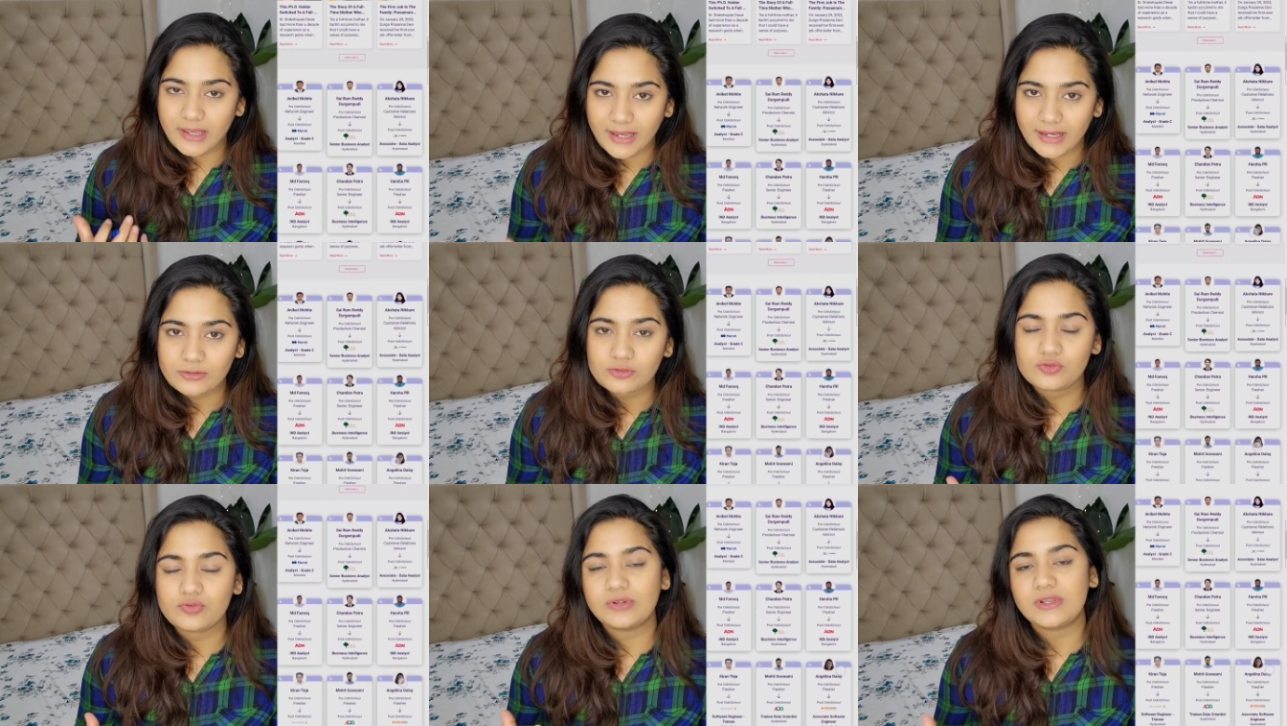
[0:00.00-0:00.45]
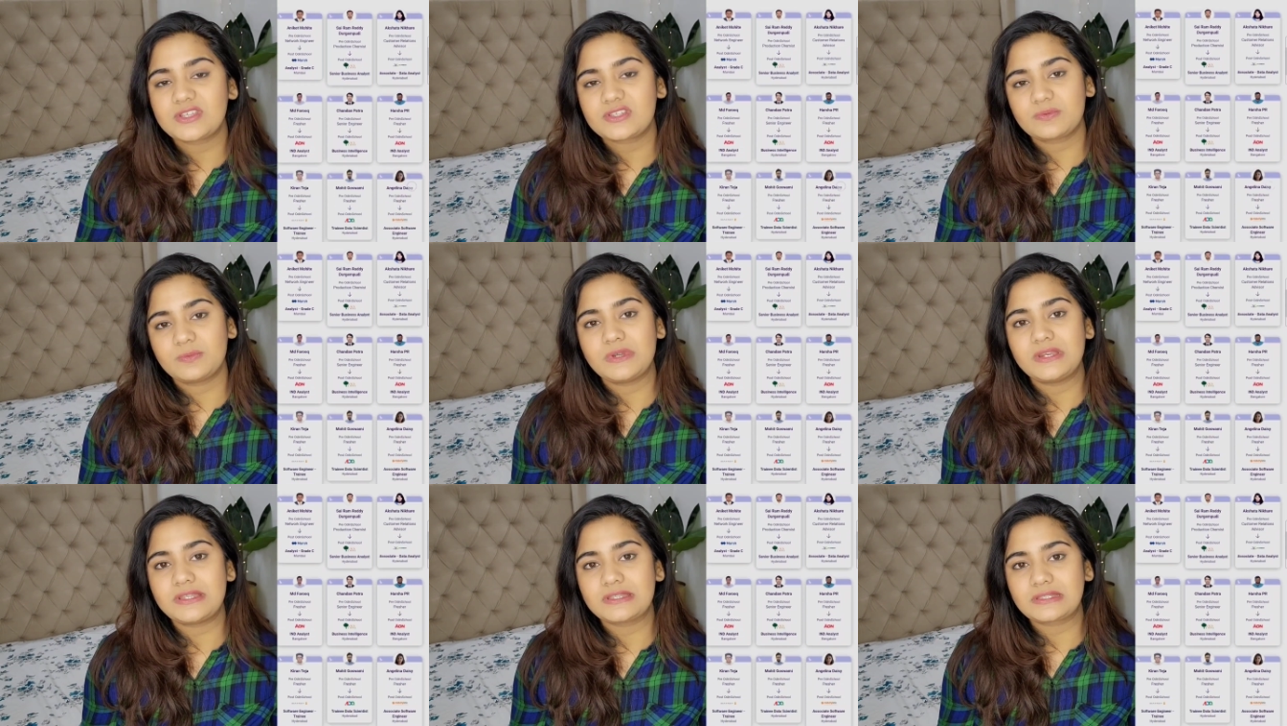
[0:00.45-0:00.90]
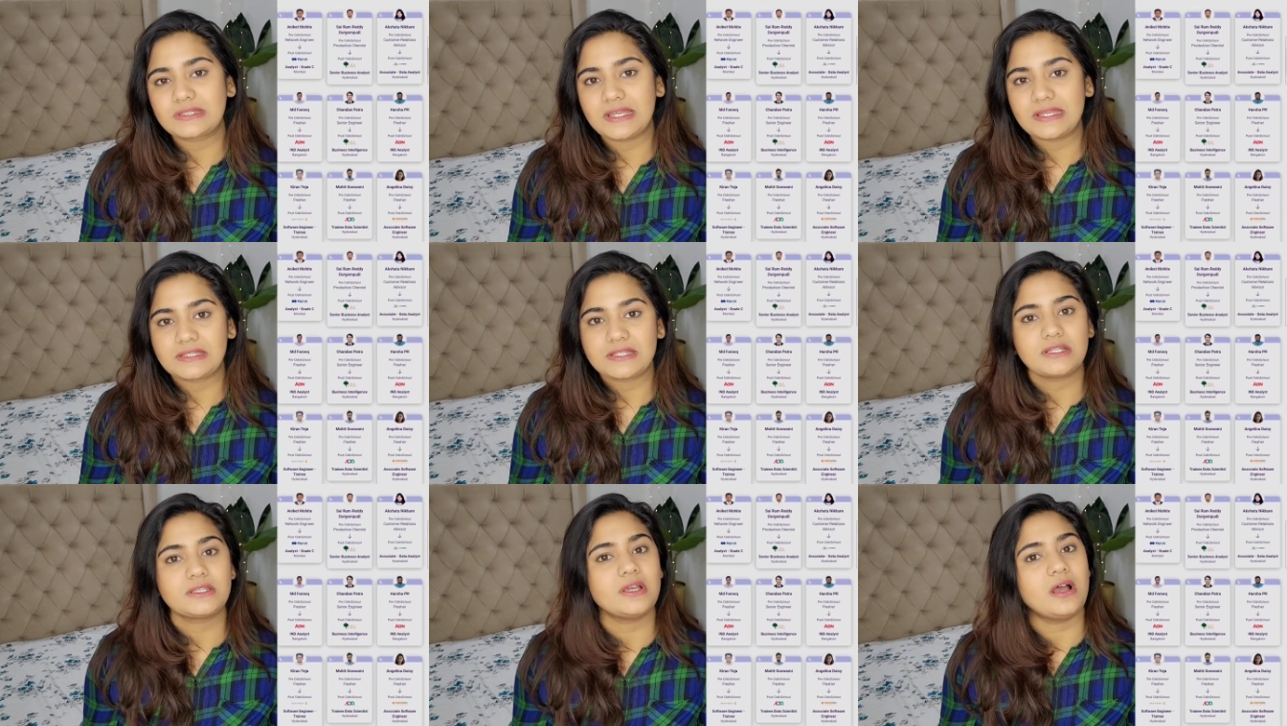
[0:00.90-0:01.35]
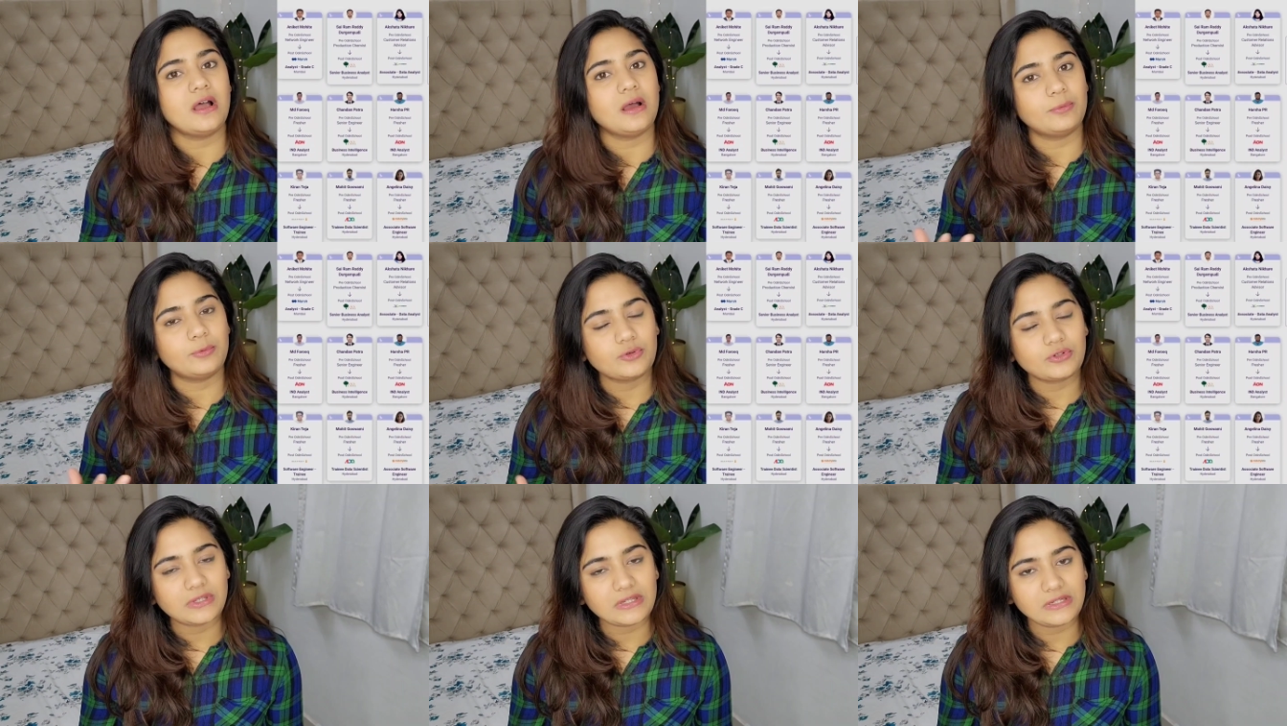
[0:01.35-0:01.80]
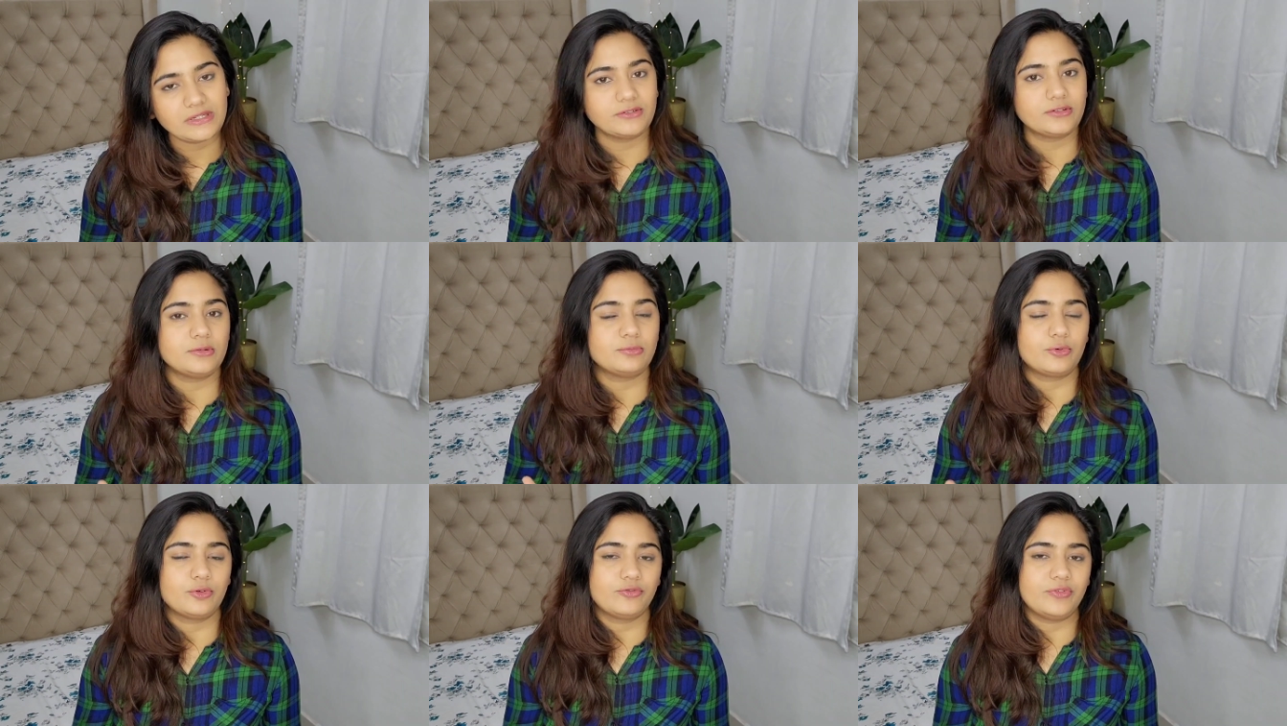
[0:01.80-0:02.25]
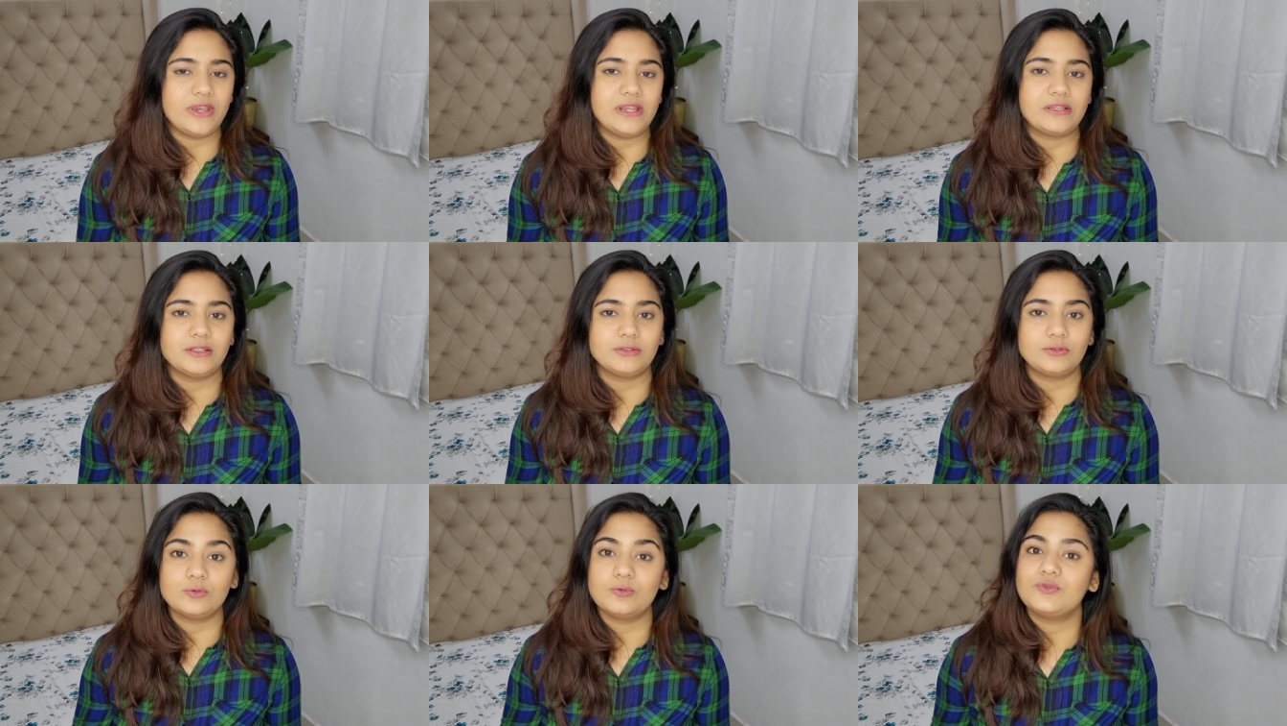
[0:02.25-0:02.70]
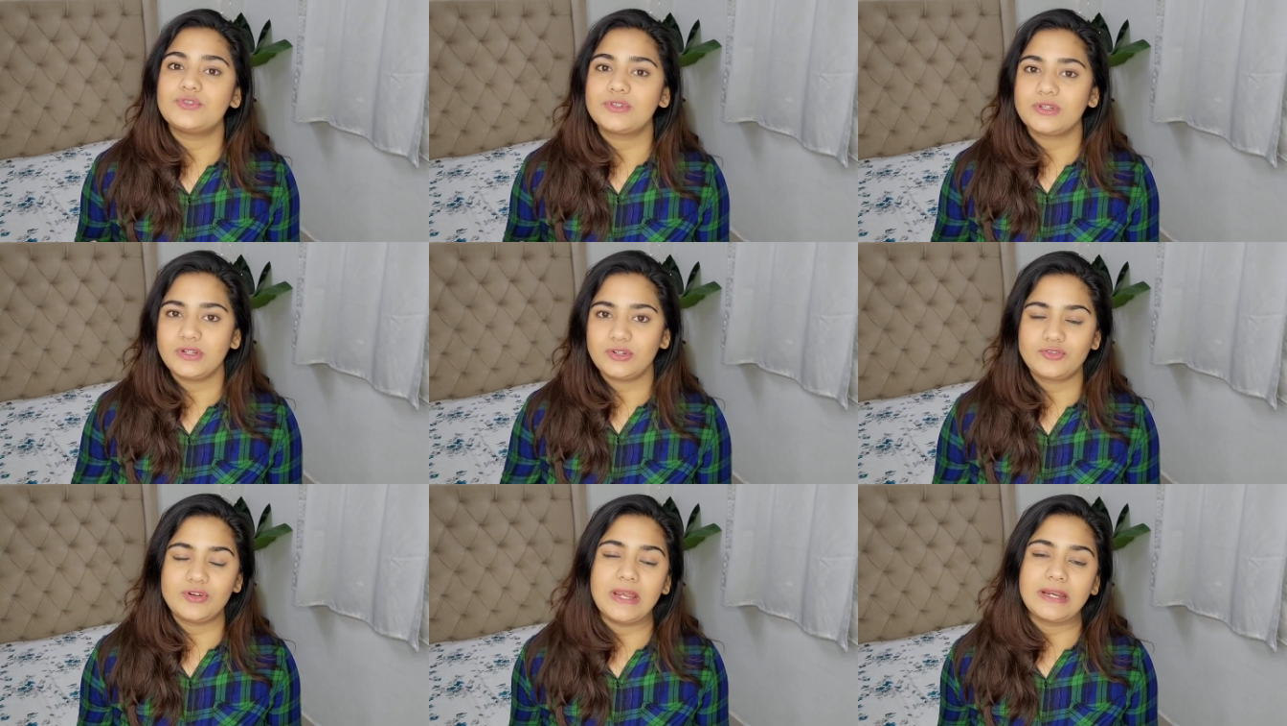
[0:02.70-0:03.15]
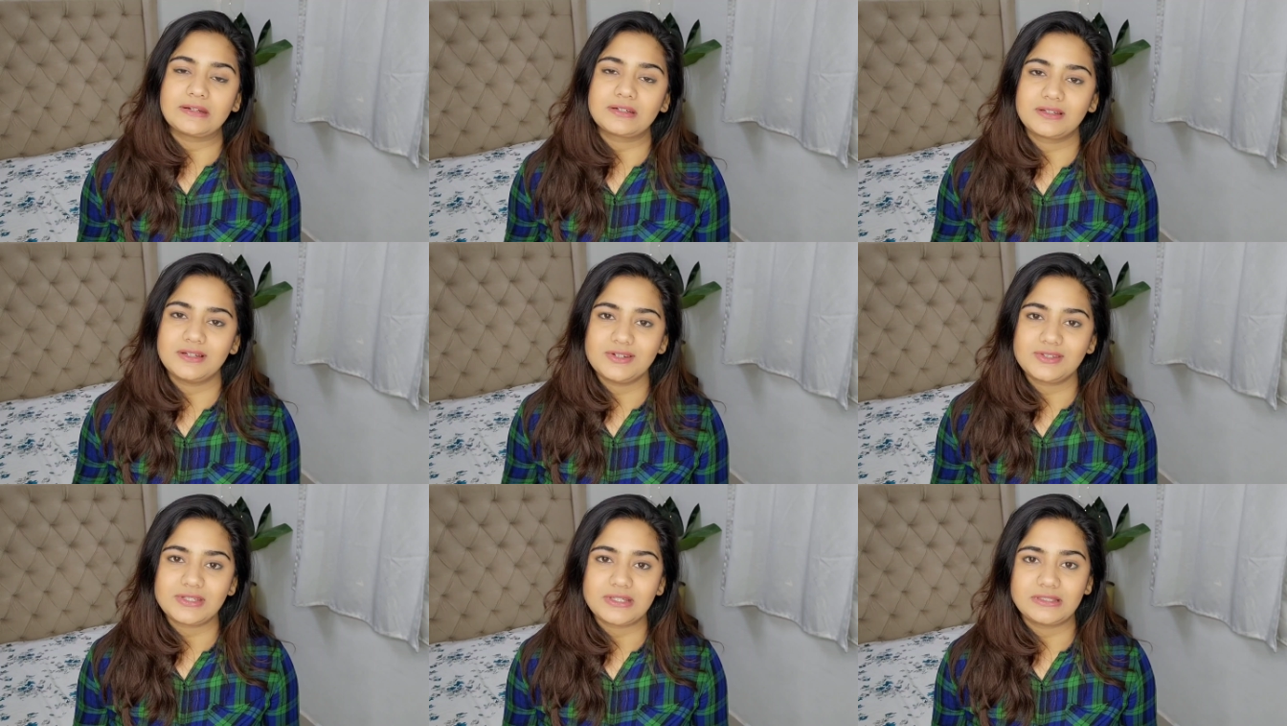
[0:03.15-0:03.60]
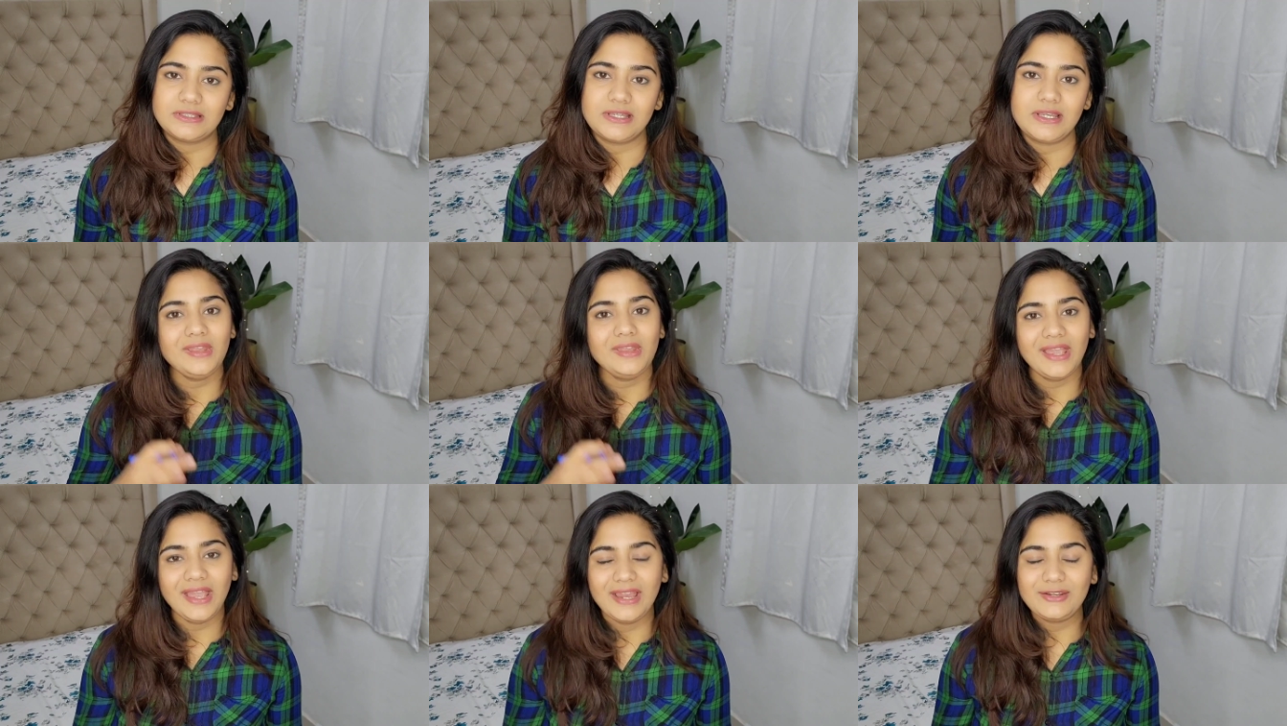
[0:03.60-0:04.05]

एक्चुअल एक्सपीरियंस कैसा था आप उनके लिंकड प्रोफाइल के थ्रू उनसे इंटरेक्ट कर सकते हैं